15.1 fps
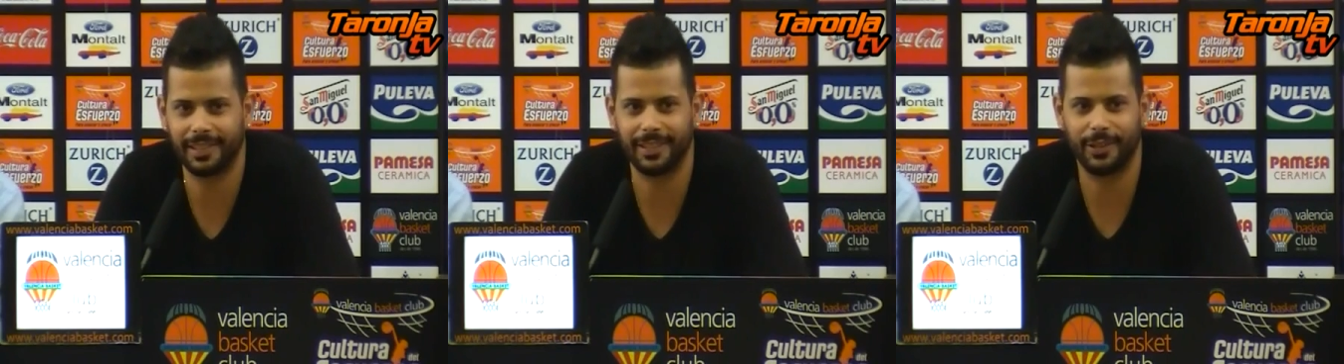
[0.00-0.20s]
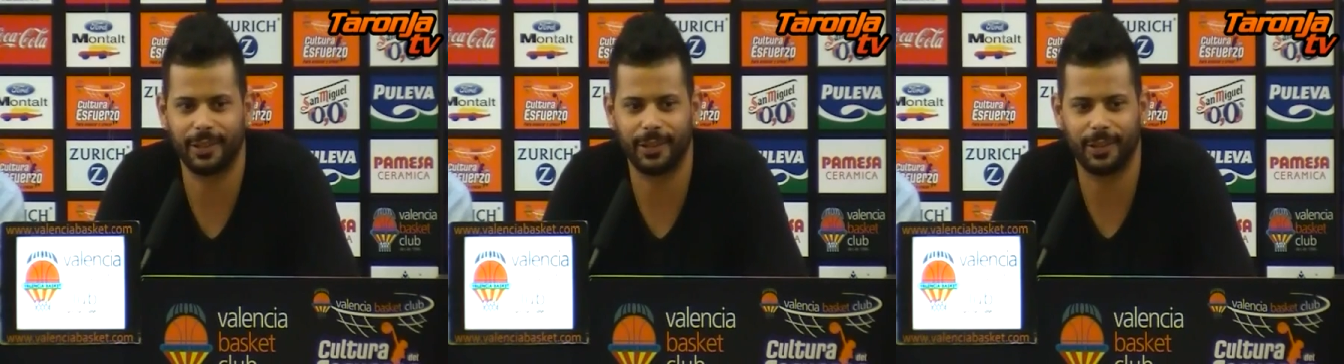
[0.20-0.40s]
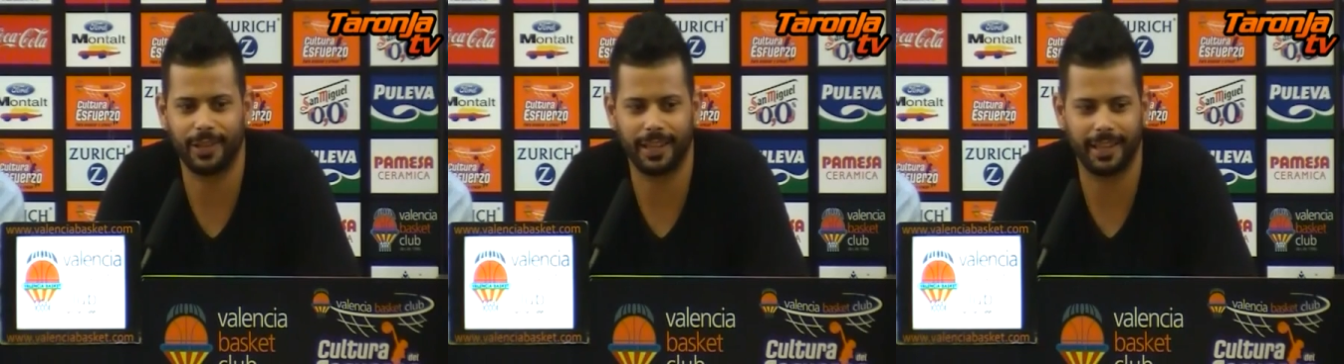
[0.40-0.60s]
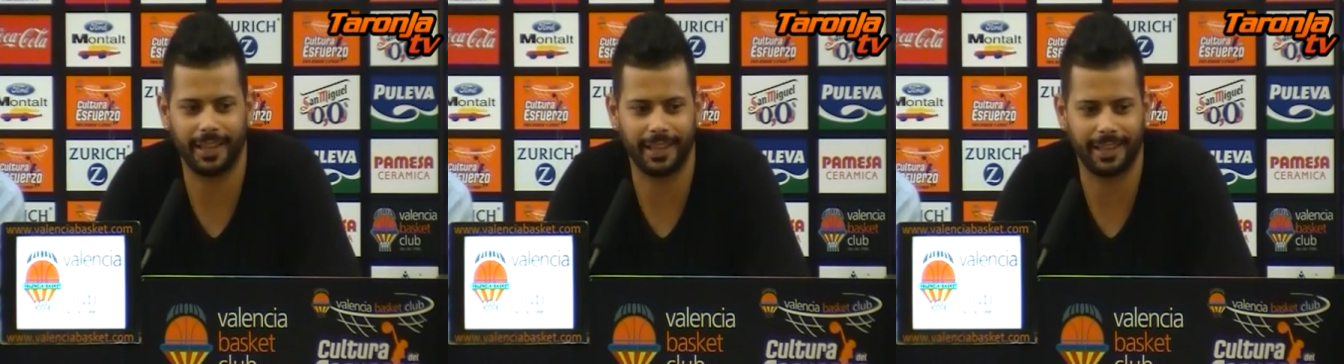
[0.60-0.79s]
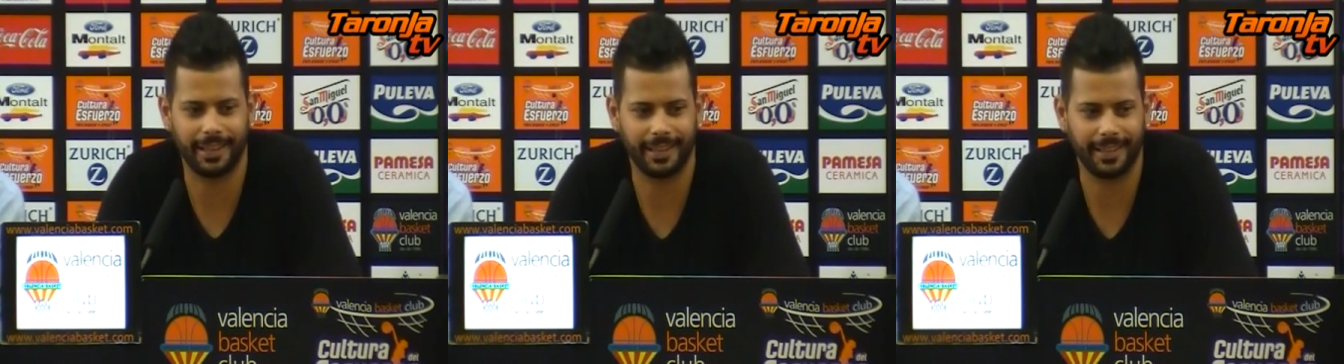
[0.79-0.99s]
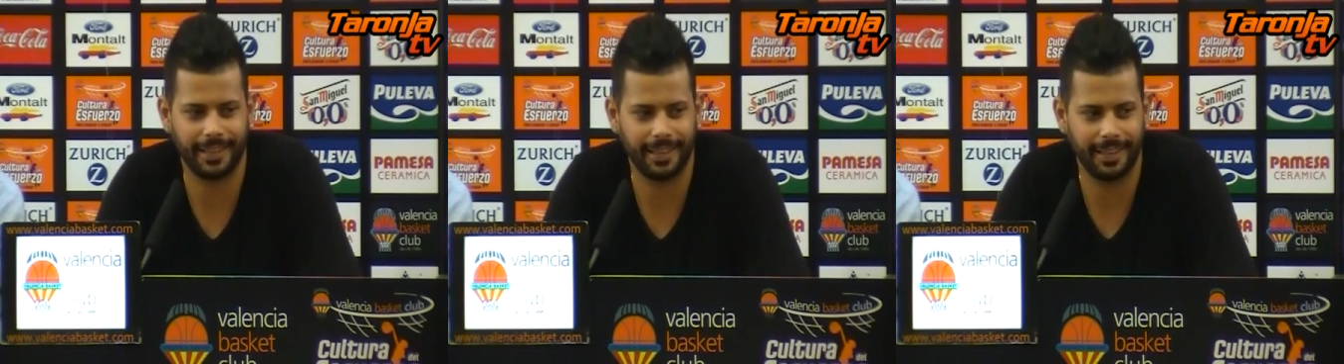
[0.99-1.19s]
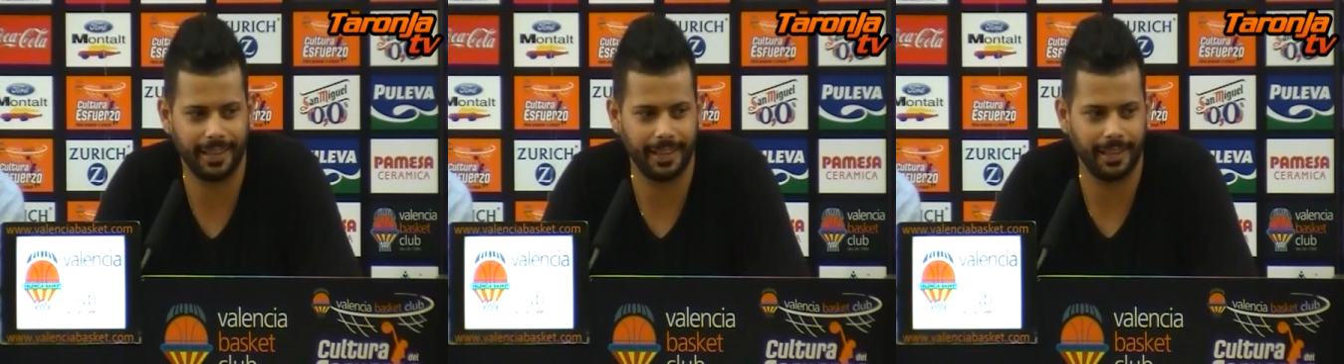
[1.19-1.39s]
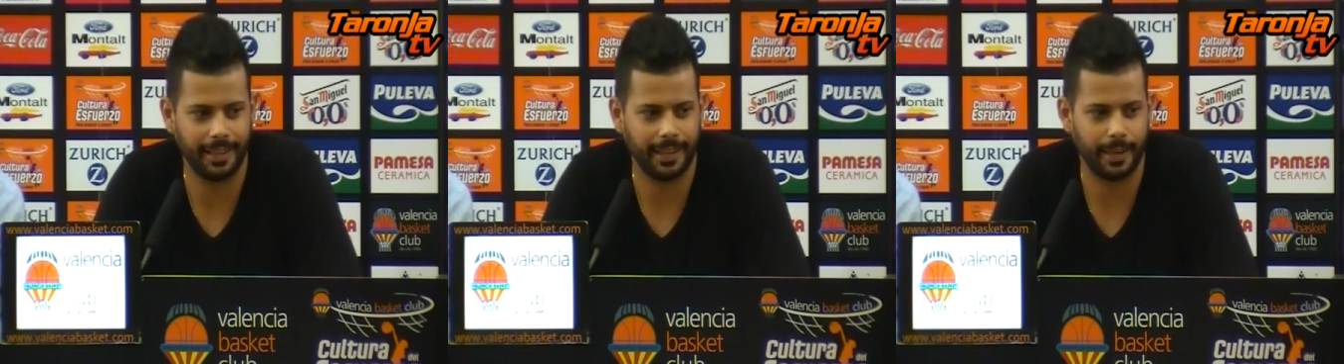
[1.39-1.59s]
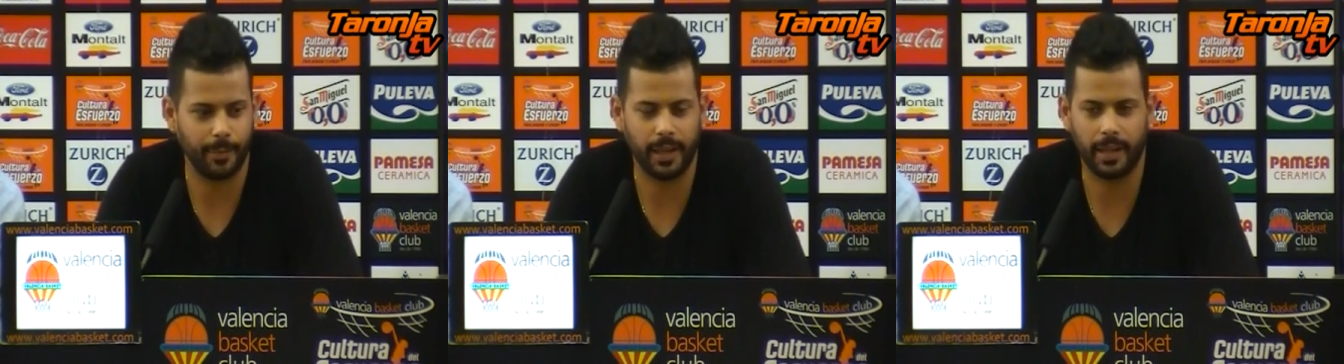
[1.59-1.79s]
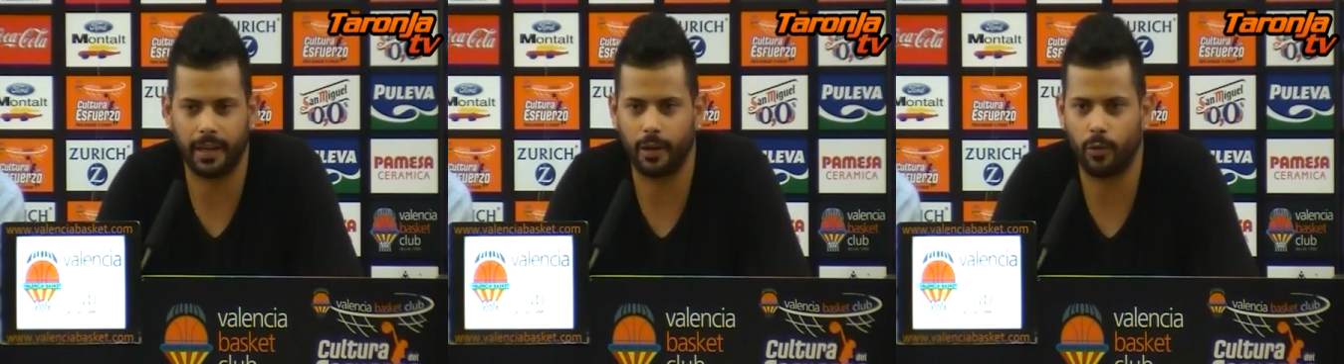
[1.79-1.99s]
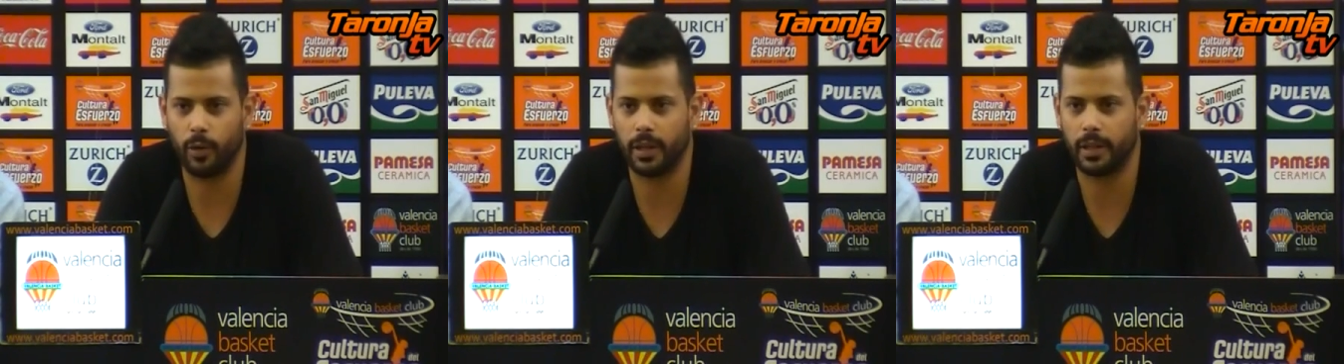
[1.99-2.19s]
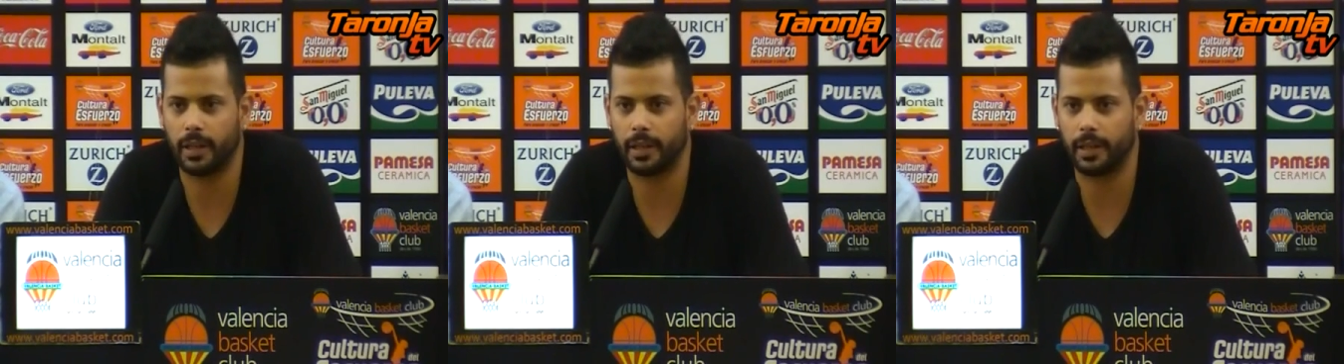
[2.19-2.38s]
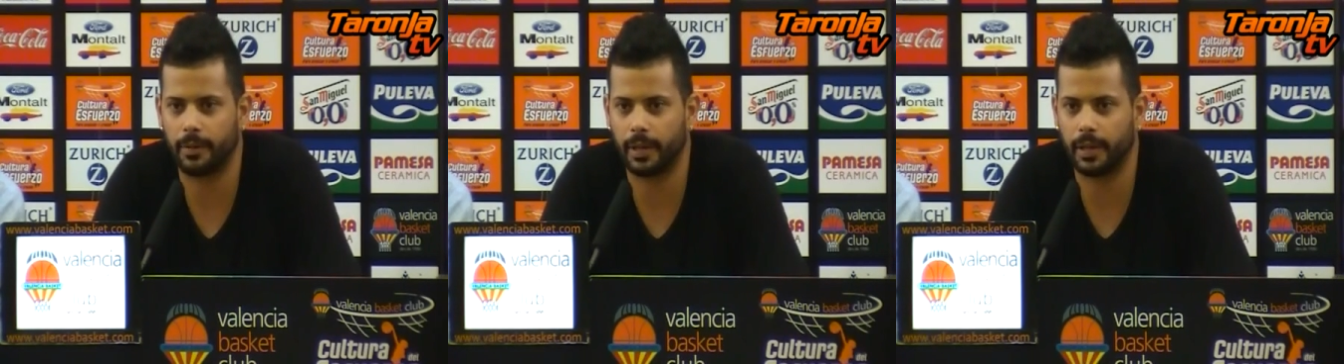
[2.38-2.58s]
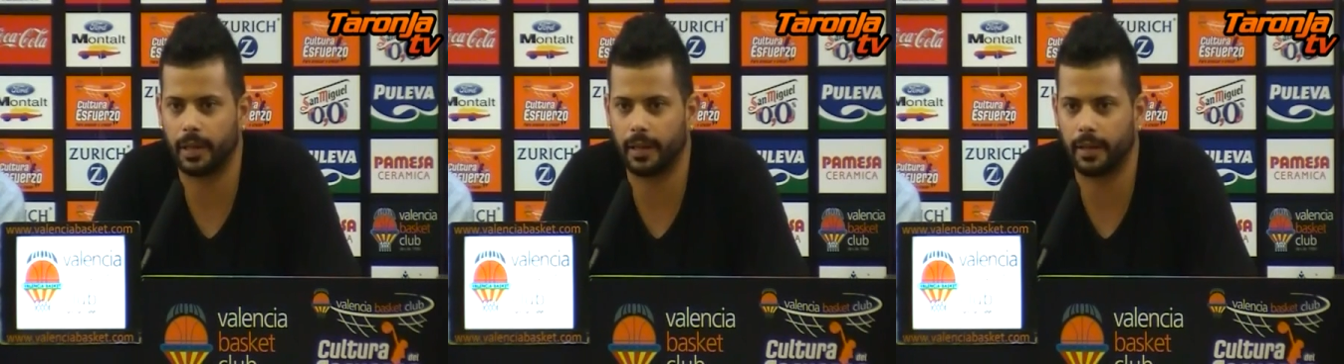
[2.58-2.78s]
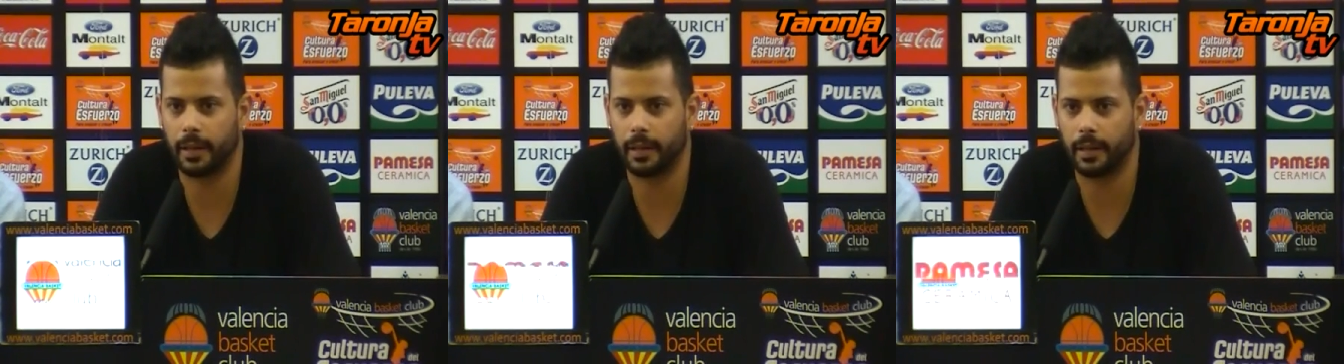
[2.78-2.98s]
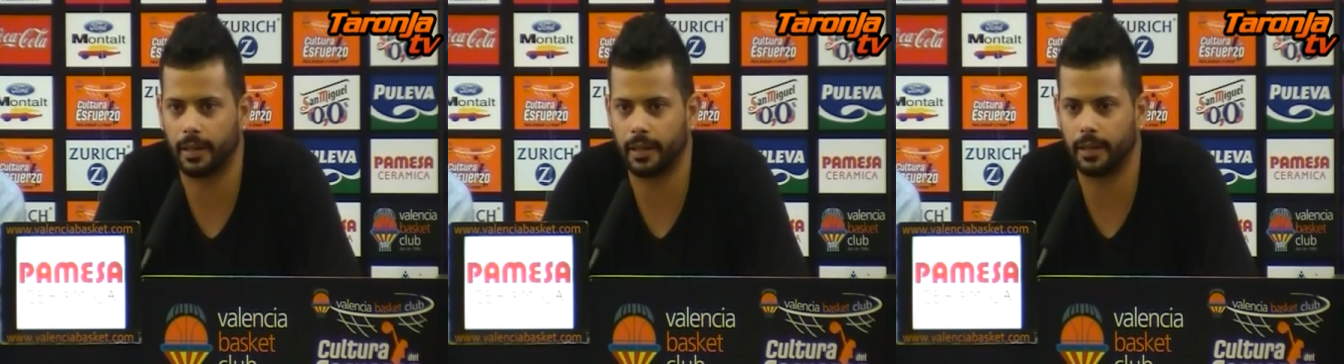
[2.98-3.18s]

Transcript: Yo creo que, que me daré cuenta de verdad de,